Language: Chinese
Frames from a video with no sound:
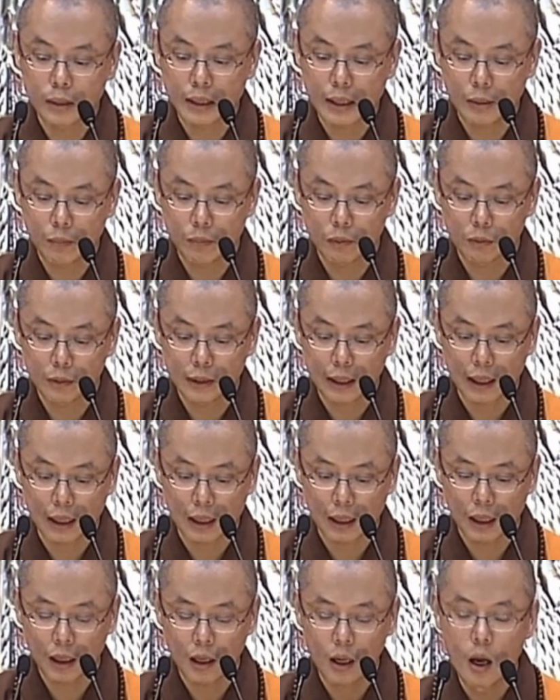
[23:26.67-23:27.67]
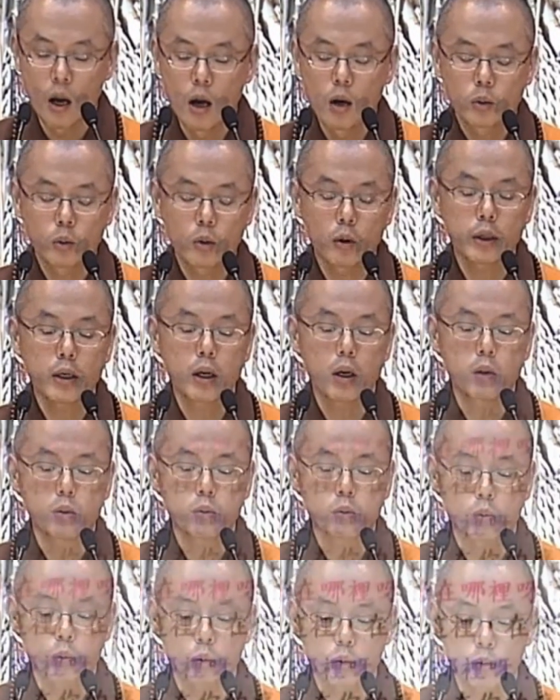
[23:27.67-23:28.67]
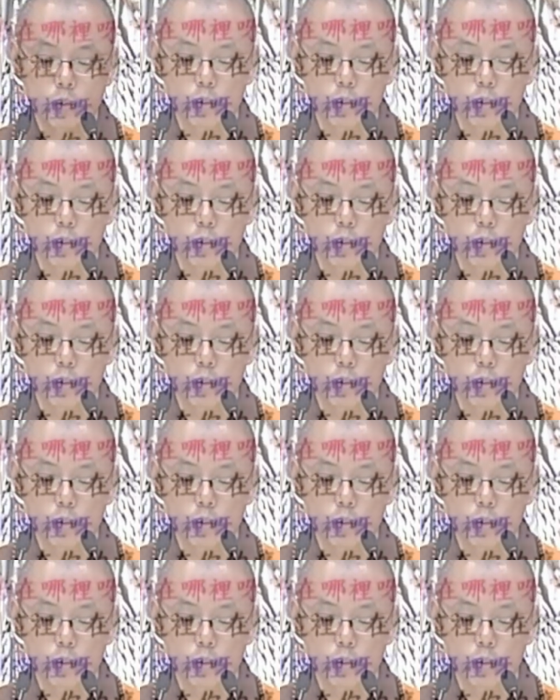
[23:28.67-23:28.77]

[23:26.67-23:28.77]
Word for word: 即菩提；若有所